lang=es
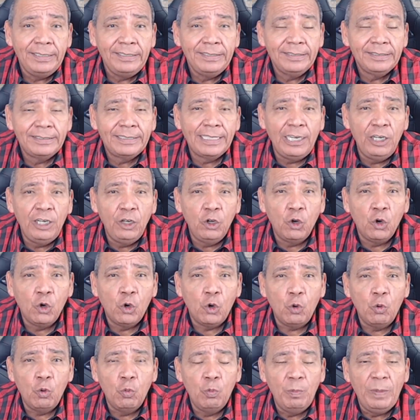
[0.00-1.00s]
salió
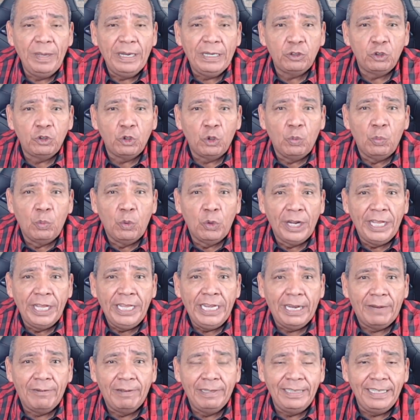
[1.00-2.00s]
Humberto
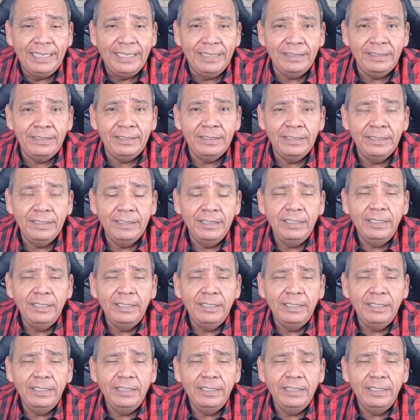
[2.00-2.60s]
Moreira Valdés